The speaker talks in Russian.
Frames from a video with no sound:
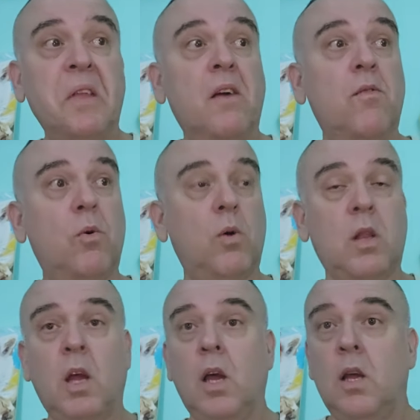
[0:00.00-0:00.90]
Вот,
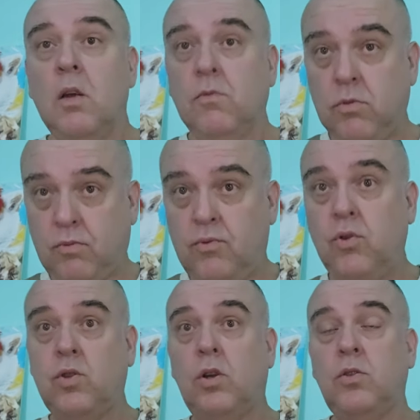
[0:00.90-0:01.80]
вот
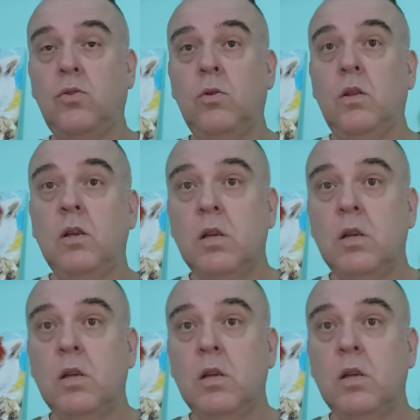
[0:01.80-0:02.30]
все же растет.